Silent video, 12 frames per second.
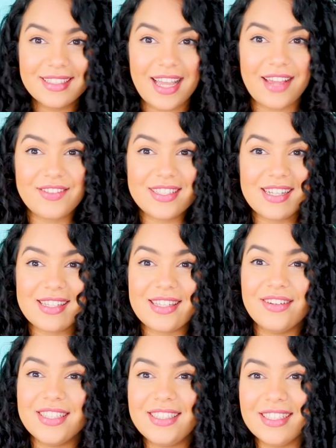o que, é que vocês
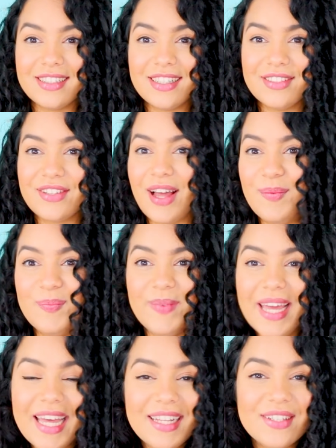estão achando aí do
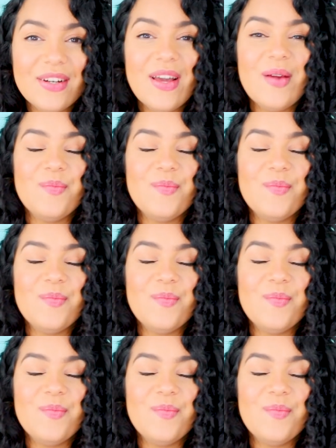cabelo?